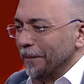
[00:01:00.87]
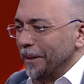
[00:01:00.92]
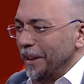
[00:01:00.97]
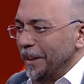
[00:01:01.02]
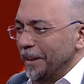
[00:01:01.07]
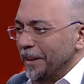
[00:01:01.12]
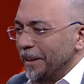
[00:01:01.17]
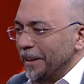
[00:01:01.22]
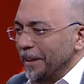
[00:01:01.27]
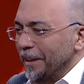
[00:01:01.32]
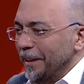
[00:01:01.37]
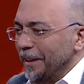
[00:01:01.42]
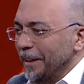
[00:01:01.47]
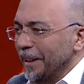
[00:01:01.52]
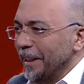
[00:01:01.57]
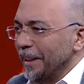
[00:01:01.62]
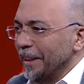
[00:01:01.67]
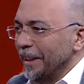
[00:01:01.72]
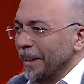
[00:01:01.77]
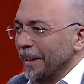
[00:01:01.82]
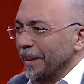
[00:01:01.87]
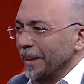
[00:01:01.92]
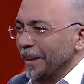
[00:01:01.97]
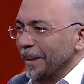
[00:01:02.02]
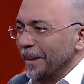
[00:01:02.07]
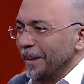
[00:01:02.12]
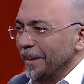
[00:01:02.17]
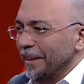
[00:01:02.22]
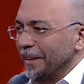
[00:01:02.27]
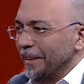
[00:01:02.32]
ilk yayına
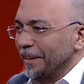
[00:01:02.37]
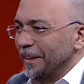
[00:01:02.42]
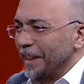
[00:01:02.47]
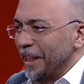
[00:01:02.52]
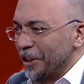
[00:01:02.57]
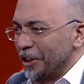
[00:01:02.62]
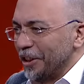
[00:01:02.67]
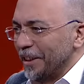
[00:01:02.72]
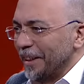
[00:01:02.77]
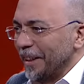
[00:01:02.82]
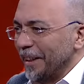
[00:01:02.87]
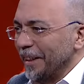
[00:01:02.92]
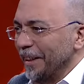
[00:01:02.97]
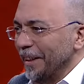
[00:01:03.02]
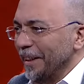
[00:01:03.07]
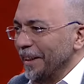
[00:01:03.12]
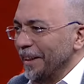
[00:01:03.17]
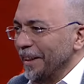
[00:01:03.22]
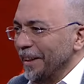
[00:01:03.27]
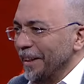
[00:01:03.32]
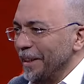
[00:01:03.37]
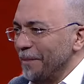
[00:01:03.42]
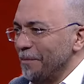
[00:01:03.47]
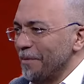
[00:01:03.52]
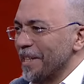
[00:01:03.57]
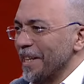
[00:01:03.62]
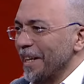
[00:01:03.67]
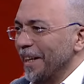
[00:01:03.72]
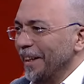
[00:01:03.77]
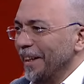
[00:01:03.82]
rejide
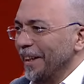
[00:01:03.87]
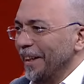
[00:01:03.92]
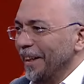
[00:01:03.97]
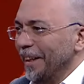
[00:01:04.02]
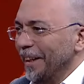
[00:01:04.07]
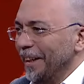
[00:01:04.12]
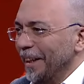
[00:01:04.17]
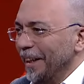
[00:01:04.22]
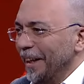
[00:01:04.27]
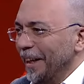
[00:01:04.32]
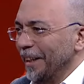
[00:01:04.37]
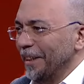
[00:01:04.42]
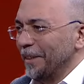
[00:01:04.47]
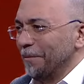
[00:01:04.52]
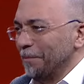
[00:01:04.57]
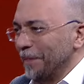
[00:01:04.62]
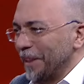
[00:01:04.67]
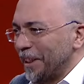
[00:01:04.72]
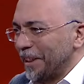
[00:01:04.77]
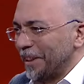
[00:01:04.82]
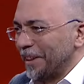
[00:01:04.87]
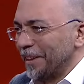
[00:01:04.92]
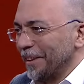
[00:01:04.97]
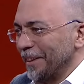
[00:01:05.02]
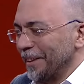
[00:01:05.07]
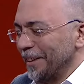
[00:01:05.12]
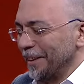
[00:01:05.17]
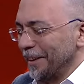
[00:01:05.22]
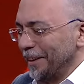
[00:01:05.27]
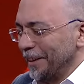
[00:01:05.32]
imza atmış
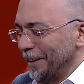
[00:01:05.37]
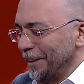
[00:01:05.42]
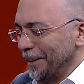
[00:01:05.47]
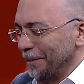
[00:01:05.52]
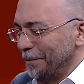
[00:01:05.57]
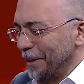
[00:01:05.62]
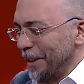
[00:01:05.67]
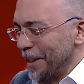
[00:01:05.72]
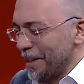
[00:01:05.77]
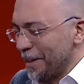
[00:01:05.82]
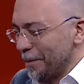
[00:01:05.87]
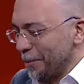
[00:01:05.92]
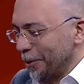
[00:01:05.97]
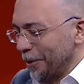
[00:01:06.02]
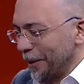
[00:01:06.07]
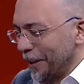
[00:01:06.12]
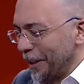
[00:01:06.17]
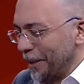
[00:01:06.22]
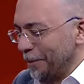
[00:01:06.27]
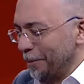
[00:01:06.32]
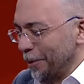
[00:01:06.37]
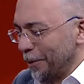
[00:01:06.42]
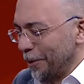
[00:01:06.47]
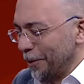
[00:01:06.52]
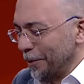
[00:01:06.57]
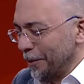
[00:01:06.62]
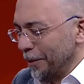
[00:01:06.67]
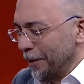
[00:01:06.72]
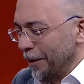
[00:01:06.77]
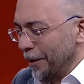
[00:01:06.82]
e, bir isim olarak
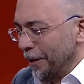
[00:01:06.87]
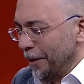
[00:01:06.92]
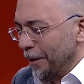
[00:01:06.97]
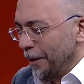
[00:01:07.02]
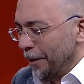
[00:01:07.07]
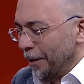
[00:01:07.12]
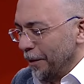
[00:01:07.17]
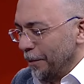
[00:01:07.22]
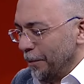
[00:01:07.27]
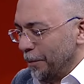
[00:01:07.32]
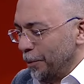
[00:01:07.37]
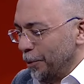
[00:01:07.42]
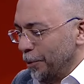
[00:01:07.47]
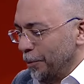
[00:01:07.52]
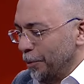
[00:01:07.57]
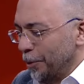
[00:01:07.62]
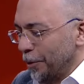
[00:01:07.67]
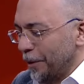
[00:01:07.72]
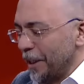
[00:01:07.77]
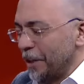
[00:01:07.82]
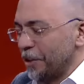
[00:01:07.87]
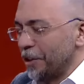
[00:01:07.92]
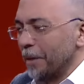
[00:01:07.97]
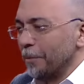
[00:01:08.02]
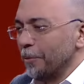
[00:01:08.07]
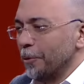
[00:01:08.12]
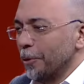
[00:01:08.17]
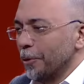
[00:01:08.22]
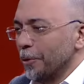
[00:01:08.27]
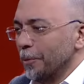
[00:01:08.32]
bugün bu
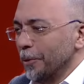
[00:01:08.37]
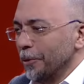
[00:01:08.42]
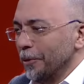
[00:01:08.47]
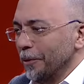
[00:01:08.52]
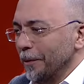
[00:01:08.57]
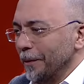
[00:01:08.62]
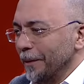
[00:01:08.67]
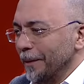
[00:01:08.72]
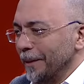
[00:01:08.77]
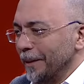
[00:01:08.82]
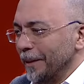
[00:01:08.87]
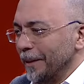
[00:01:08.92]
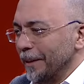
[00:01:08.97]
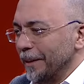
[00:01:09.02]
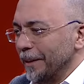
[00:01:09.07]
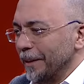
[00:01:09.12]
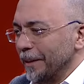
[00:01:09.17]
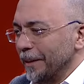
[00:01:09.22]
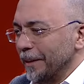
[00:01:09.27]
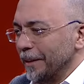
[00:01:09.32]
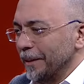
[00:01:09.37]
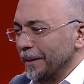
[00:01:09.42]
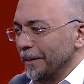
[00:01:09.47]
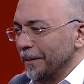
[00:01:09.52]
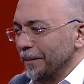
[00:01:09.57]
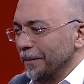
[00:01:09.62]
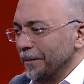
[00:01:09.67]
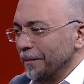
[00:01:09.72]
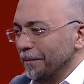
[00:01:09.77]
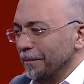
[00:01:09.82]
muhteşem kurumun e,
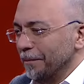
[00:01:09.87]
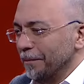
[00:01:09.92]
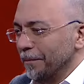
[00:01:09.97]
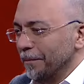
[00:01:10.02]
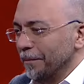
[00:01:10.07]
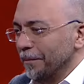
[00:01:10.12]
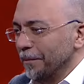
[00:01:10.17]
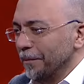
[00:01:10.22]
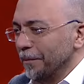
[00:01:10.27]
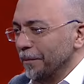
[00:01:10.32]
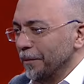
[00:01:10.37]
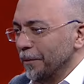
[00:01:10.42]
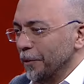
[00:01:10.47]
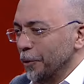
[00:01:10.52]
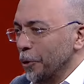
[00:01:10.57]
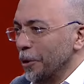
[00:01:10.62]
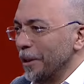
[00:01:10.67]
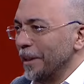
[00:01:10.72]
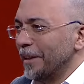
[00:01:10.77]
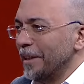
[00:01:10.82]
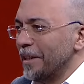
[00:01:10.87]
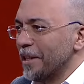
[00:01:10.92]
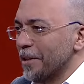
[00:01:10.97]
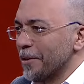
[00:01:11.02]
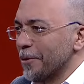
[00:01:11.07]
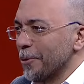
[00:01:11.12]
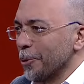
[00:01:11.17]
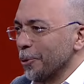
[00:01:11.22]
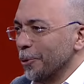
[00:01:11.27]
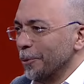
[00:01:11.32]

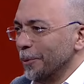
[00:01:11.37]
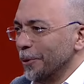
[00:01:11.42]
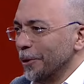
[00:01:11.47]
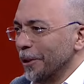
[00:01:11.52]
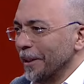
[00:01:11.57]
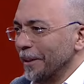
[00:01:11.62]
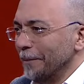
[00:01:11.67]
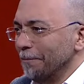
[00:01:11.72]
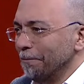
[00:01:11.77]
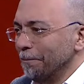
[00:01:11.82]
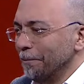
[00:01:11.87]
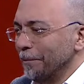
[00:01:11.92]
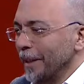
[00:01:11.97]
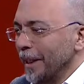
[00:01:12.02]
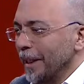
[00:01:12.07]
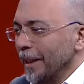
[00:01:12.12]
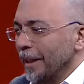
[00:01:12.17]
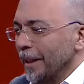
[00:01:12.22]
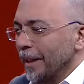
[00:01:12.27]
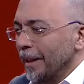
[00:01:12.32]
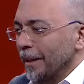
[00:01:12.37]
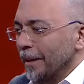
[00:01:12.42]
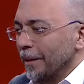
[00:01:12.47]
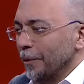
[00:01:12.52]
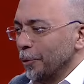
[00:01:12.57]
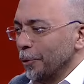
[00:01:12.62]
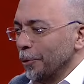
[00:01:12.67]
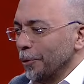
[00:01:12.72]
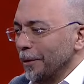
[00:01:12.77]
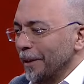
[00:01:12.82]
yöneticisi durumundayım. Ee.
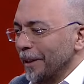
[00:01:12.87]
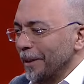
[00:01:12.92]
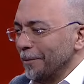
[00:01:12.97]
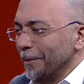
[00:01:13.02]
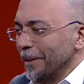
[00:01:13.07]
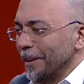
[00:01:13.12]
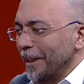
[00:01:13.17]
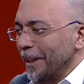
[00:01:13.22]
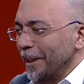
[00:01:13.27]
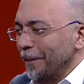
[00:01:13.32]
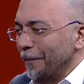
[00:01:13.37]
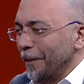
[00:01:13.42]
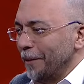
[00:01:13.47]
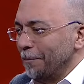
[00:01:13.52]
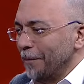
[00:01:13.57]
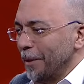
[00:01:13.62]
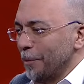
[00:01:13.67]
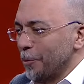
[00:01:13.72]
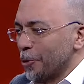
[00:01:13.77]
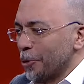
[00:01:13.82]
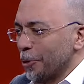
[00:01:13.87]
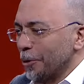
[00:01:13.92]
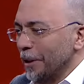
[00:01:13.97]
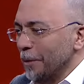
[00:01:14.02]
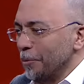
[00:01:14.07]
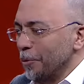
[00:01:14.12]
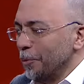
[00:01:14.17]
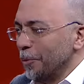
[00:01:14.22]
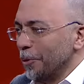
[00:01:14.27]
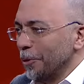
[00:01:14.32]
Duygularımı tarif etmem çok
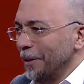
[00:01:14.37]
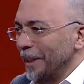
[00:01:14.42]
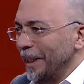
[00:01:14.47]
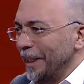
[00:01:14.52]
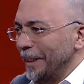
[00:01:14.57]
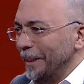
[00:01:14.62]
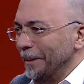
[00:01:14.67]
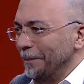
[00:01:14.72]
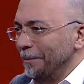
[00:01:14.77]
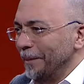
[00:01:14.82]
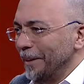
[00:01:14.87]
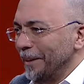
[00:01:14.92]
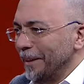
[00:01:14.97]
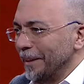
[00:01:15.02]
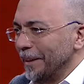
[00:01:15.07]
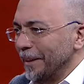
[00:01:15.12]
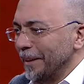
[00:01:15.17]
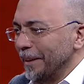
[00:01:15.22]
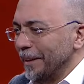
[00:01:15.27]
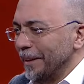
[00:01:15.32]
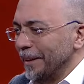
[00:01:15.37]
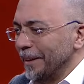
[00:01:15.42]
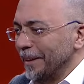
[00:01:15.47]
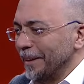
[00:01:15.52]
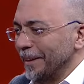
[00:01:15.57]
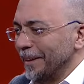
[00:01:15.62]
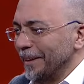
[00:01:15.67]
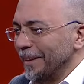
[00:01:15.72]
da mümkün değil. Tamam, ee, tamam da ee,